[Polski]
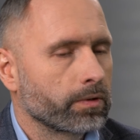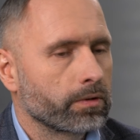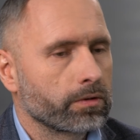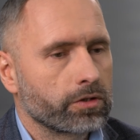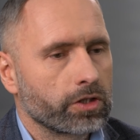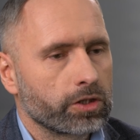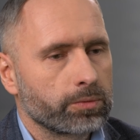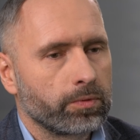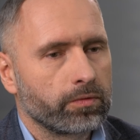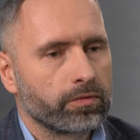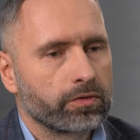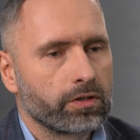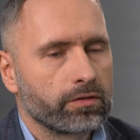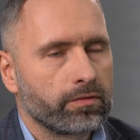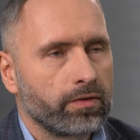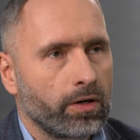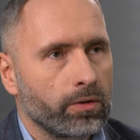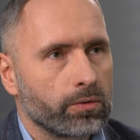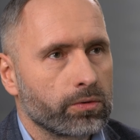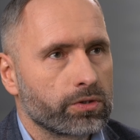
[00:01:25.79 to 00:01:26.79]
co
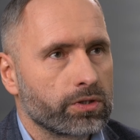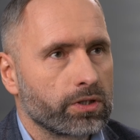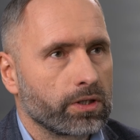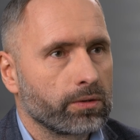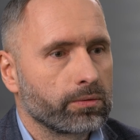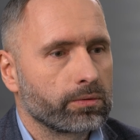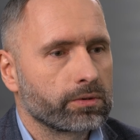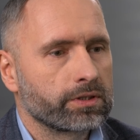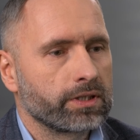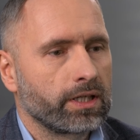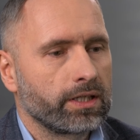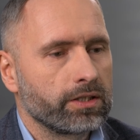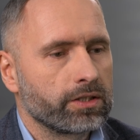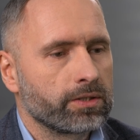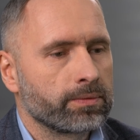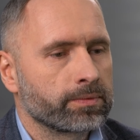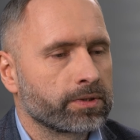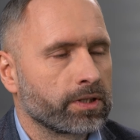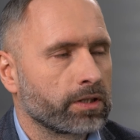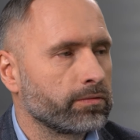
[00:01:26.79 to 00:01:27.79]
spowodowało, że
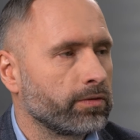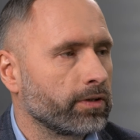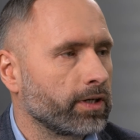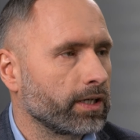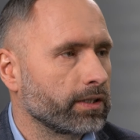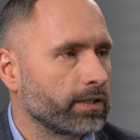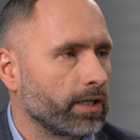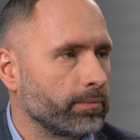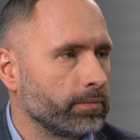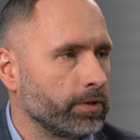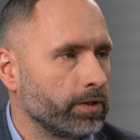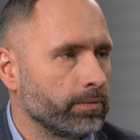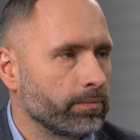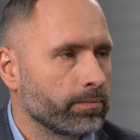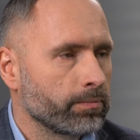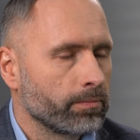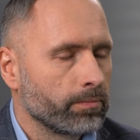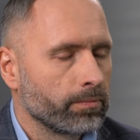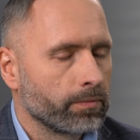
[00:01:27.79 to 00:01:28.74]
uznaliśmy z adwokatami,